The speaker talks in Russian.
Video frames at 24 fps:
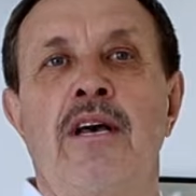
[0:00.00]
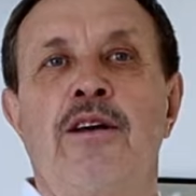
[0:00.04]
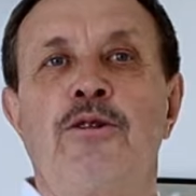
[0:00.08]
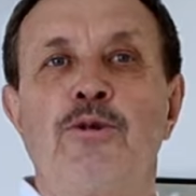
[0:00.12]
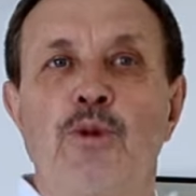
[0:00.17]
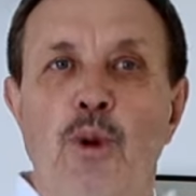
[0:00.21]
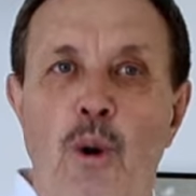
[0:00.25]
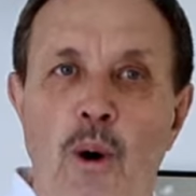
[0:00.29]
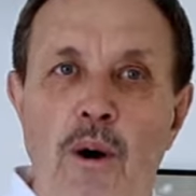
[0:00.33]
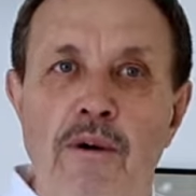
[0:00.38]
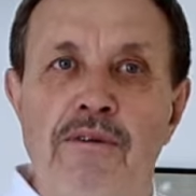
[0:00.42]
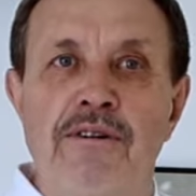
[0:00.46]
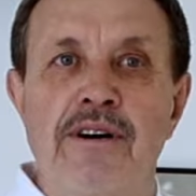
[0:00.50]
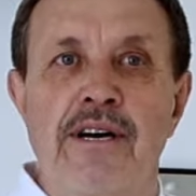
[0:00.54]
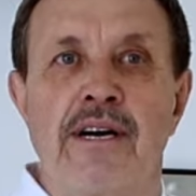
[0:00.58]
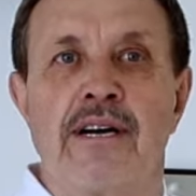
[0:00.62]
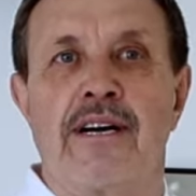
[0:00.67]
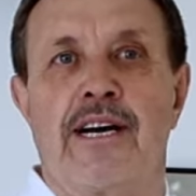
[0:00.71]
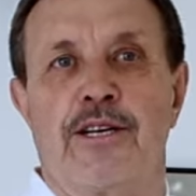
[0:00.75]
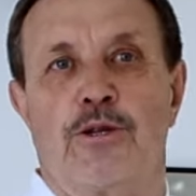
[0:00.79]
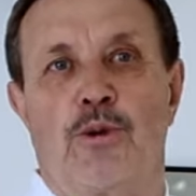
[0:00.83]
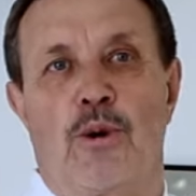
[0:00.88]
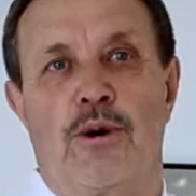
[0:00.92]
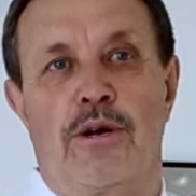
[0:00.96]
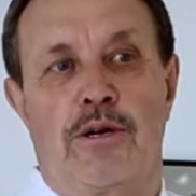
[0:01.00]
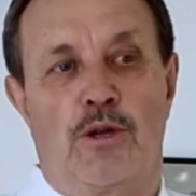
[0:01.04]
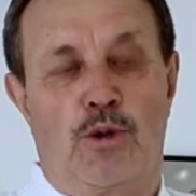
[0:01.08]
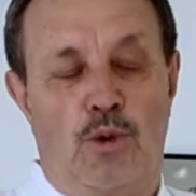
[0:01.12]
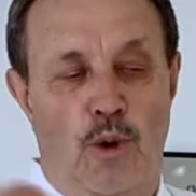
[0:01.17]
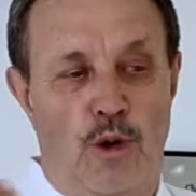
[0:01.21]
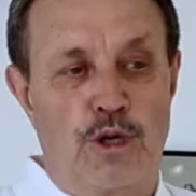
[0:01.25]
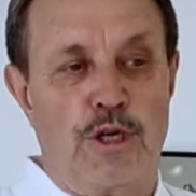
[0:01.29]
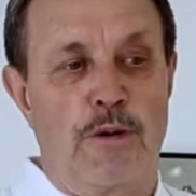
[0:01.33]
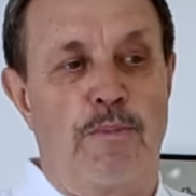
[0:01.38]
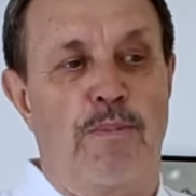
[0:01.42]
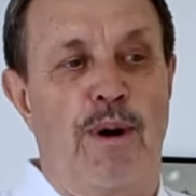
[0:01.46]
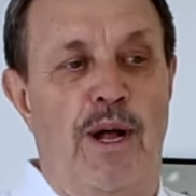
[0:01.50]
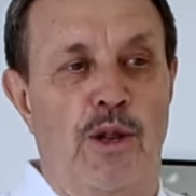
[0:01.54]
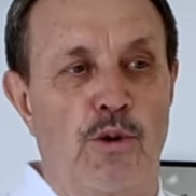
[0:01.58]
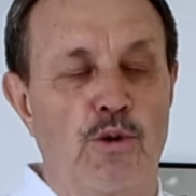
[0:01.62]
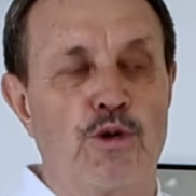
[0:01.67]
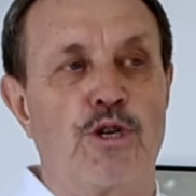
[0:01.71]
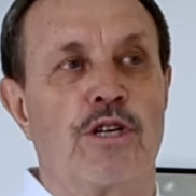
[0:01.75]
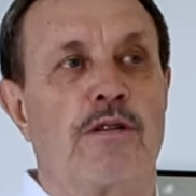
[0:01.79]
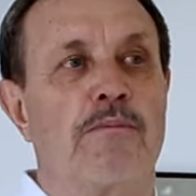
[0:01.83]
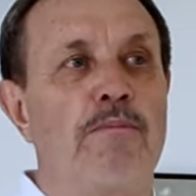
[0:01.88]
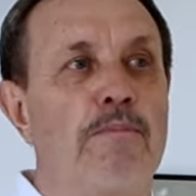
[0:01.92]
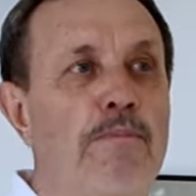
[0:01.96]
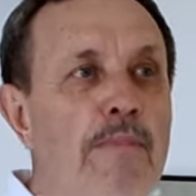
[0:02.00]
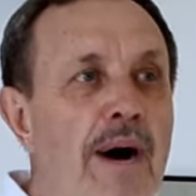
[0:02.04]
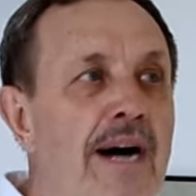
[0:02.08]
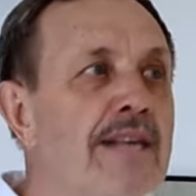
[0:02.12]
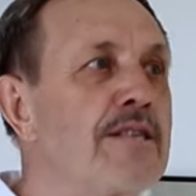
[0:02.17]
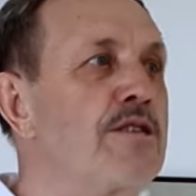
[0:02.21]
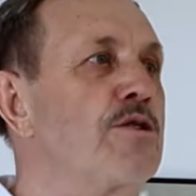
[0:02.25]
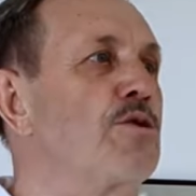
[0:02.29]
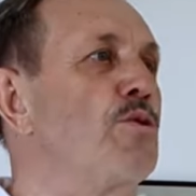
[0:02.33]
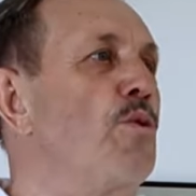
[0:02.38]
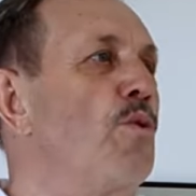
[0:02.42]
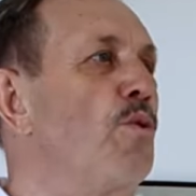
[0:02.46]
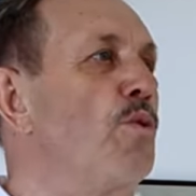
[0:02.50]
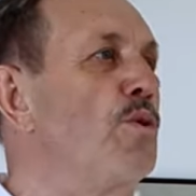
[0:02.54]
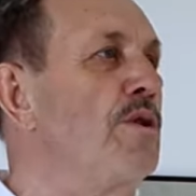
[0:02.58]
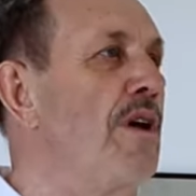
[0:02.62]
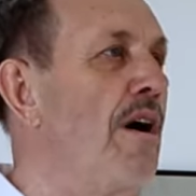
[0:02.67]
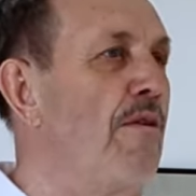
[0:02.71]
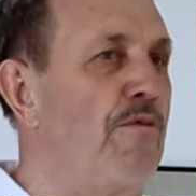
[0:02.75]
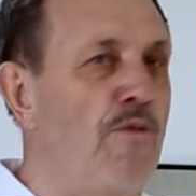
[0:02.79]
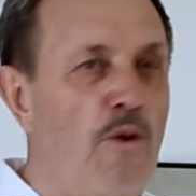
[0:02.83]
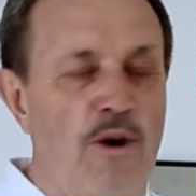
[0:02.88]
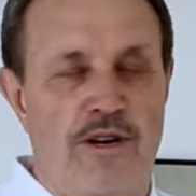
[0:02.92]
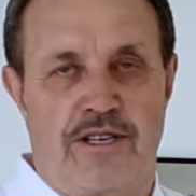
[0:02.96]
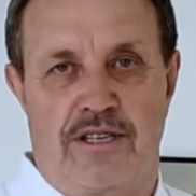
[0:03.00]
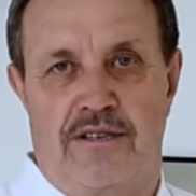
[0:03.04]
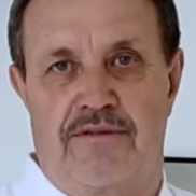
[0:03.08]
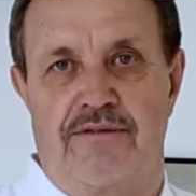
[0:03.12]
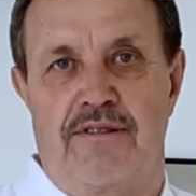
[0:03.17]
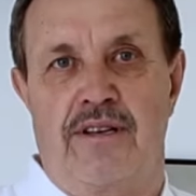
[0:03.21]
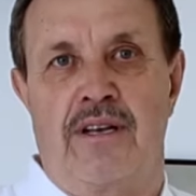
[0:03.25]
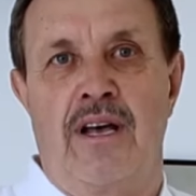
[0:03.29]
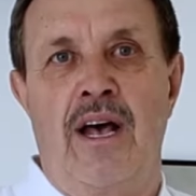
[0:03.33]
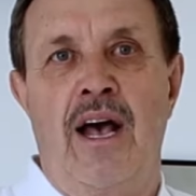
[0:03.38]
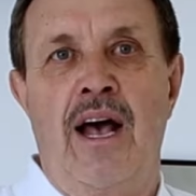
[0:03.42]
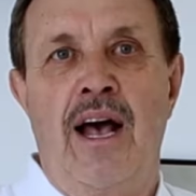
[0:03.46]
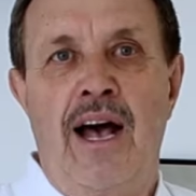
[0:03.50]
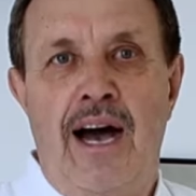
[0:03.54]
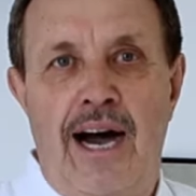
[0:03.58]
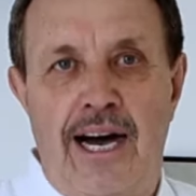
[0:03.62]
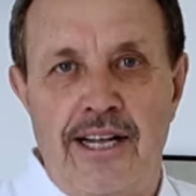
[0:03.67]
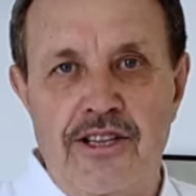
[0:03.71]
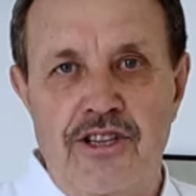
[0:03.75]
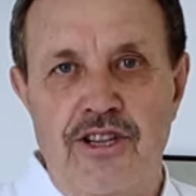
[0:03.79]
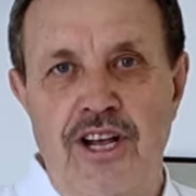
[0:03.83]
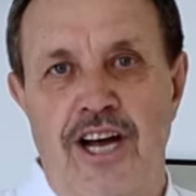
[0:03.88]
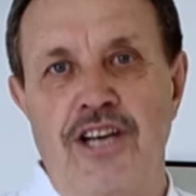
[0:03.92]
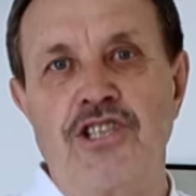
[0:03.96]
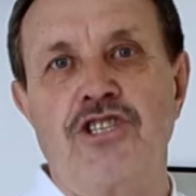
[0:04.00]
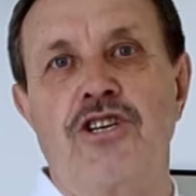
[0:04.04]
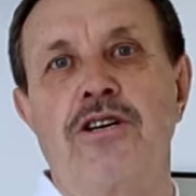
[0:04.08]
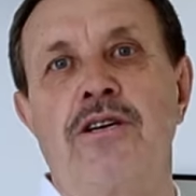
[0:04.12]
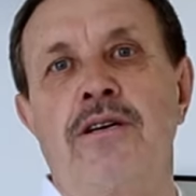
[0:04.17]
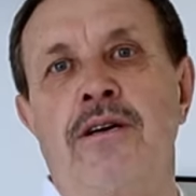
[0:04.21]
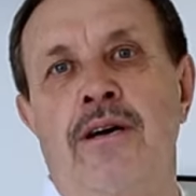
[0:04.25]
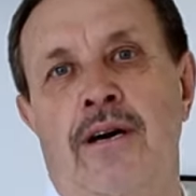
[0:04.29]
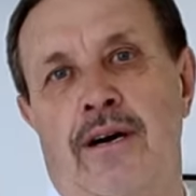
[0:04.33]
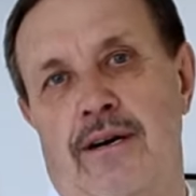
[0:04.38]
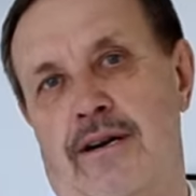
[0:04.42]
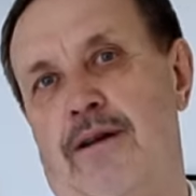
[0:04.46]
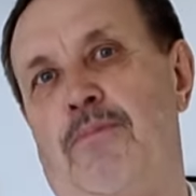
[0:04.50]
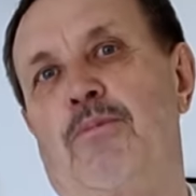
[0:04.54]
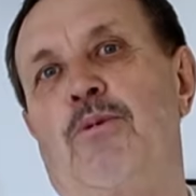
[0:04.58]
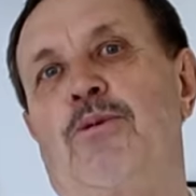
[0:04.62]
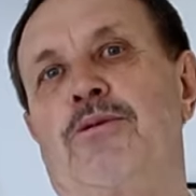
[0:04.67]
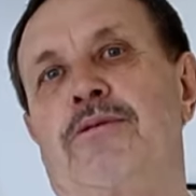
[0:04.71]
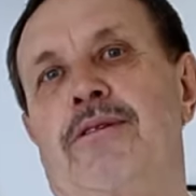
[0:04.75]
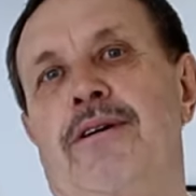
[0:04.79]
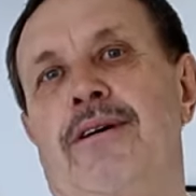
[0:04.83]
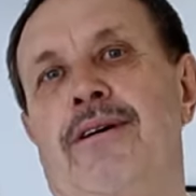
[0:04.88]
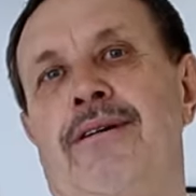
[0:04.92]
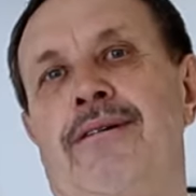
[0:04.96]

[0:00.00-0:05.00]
новые, которые тоже получат массу удовольствий от нашей работы.